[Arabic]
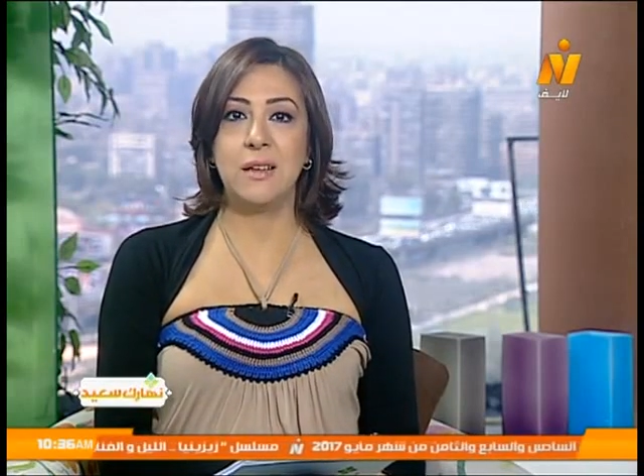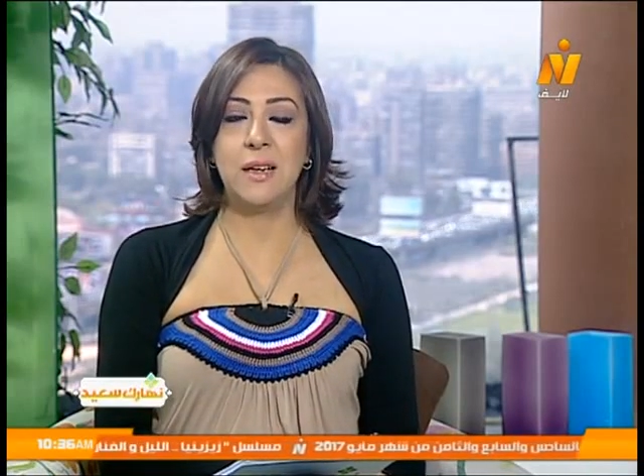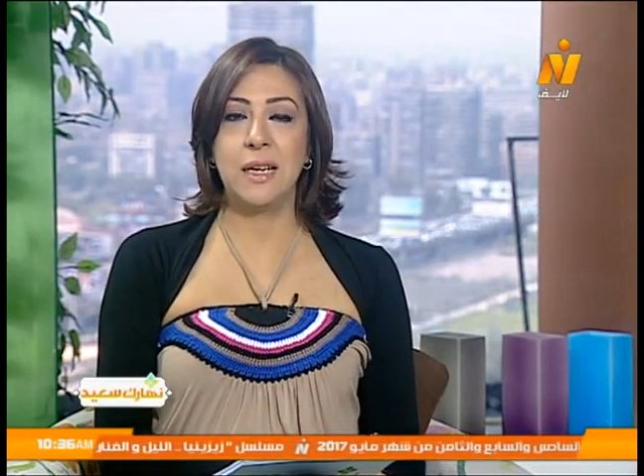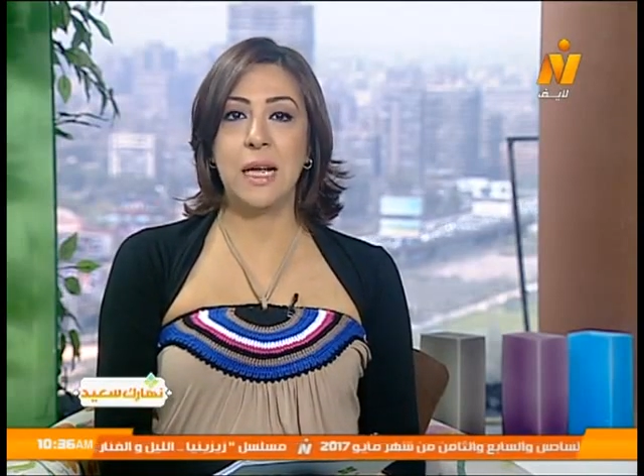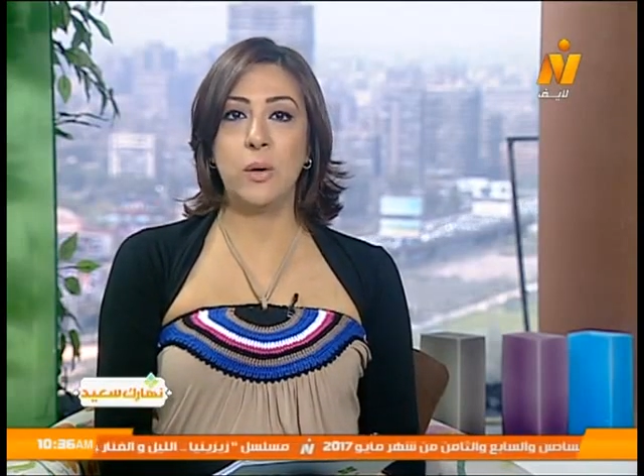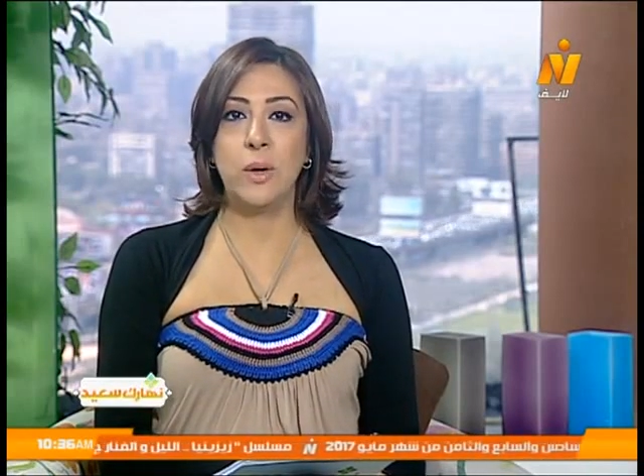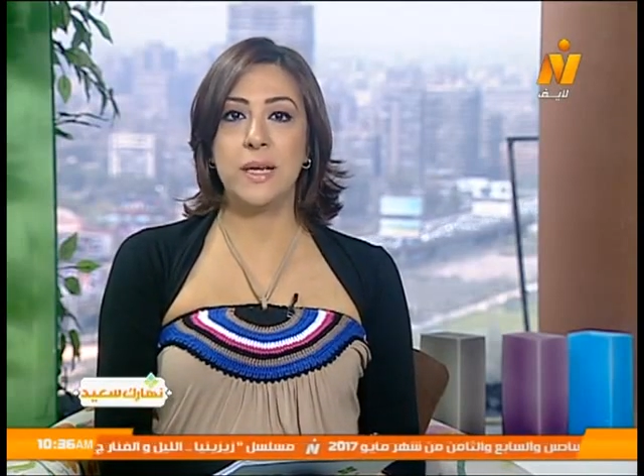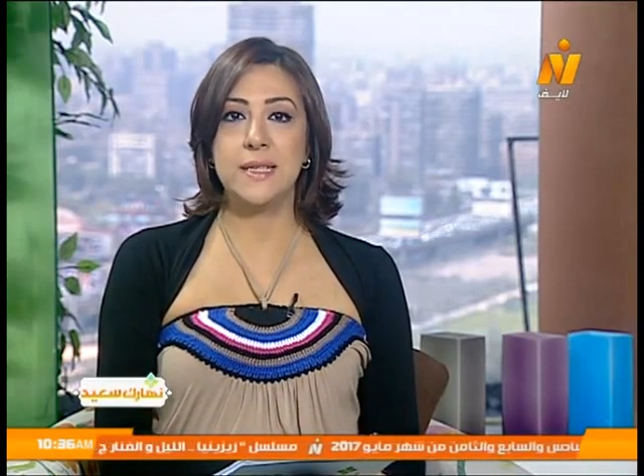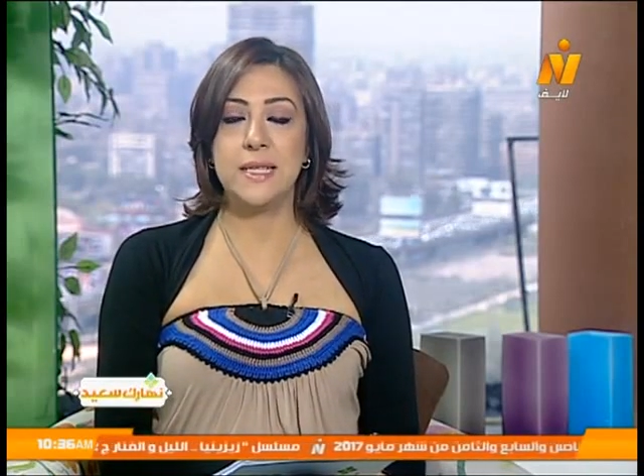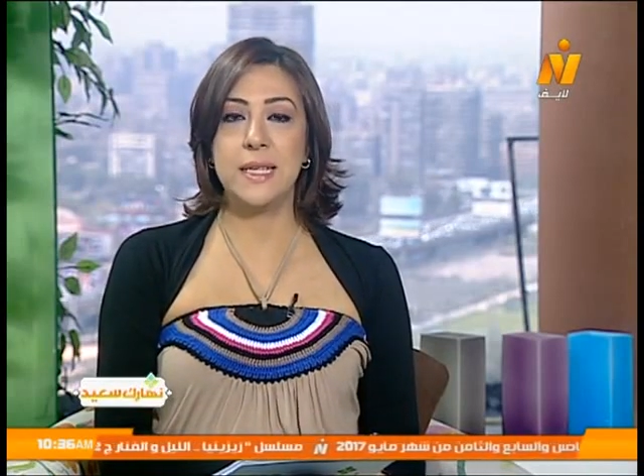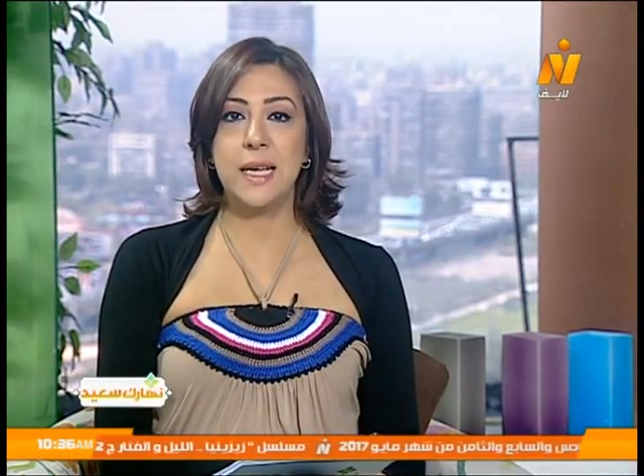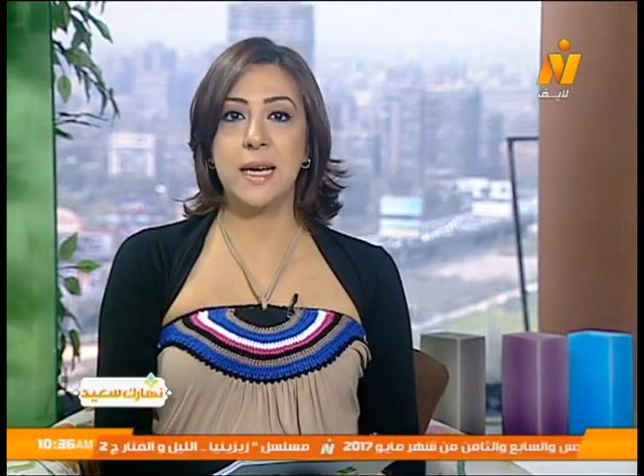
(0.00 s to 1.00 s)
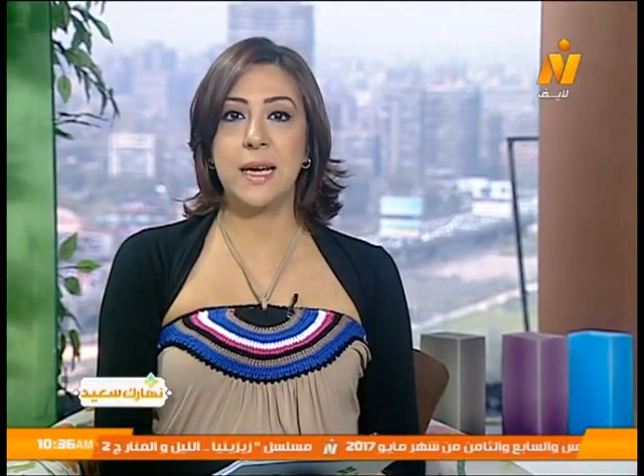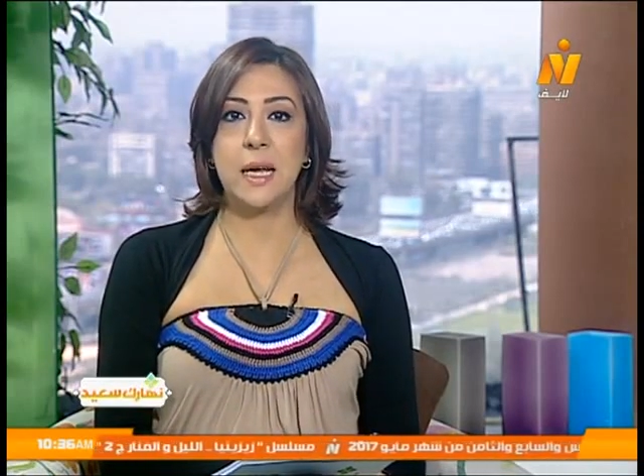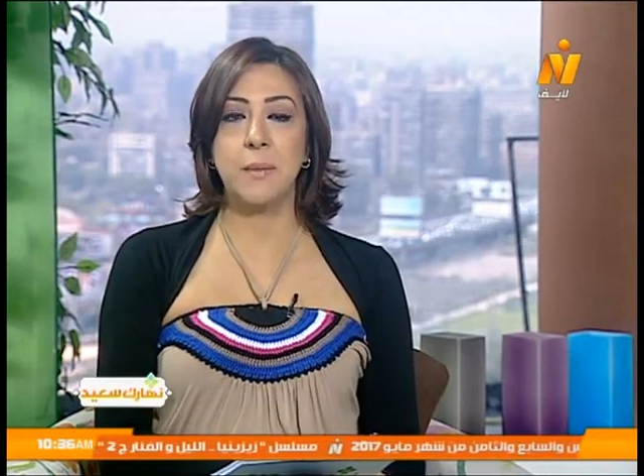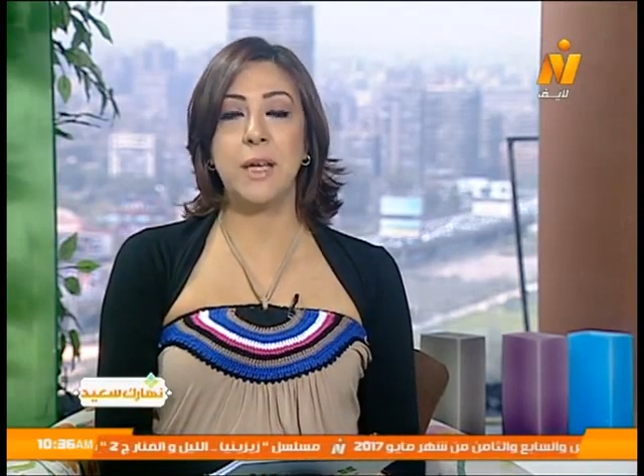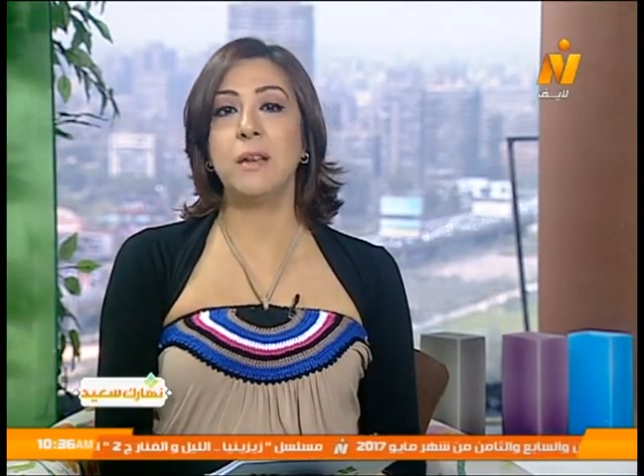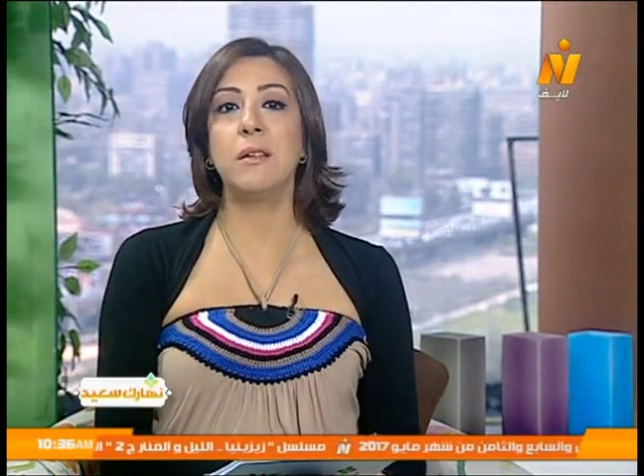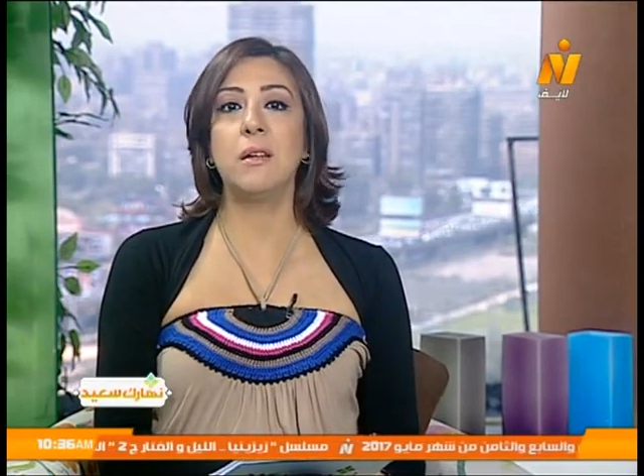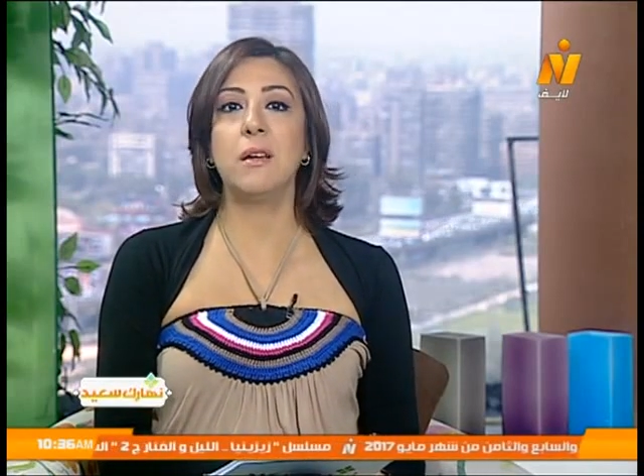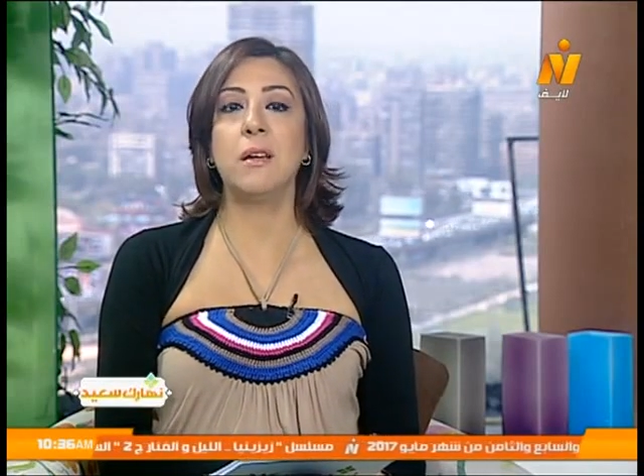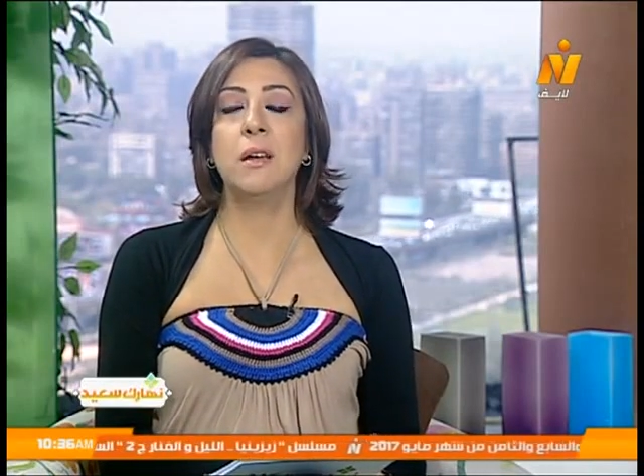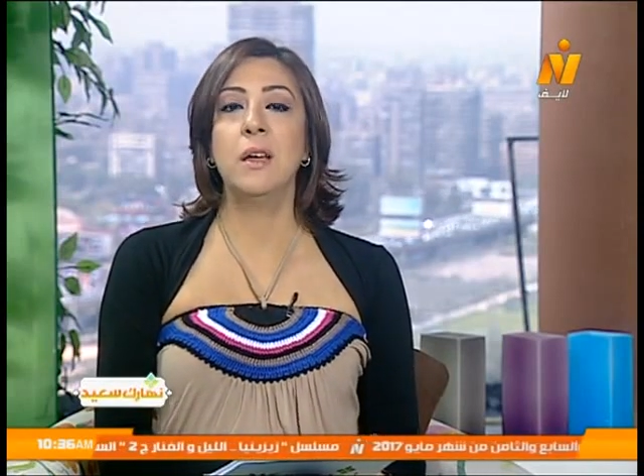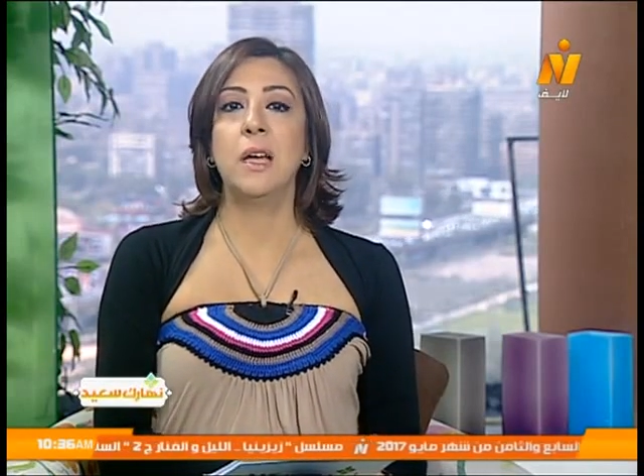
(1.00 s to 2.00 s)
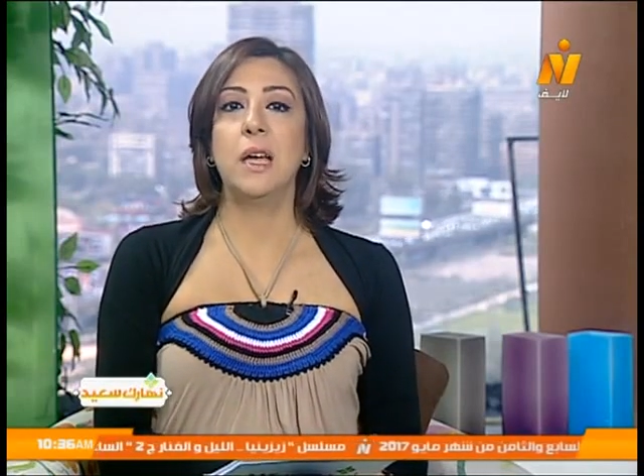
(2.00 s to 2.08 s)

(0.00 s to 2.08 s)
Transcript: الجولة دي هي كمان آه،